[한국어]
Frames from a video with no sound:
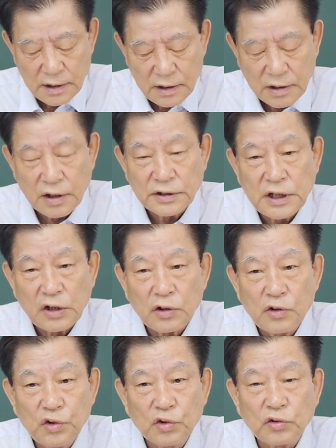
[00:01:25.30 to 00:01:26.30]
그런
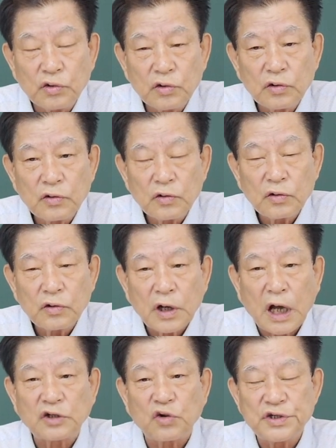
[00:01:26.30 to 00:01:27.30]
제조를
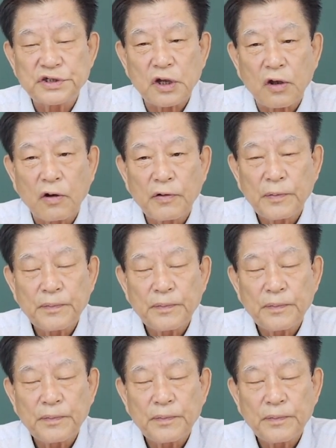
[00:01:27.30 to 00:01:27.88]
가지고 있어요.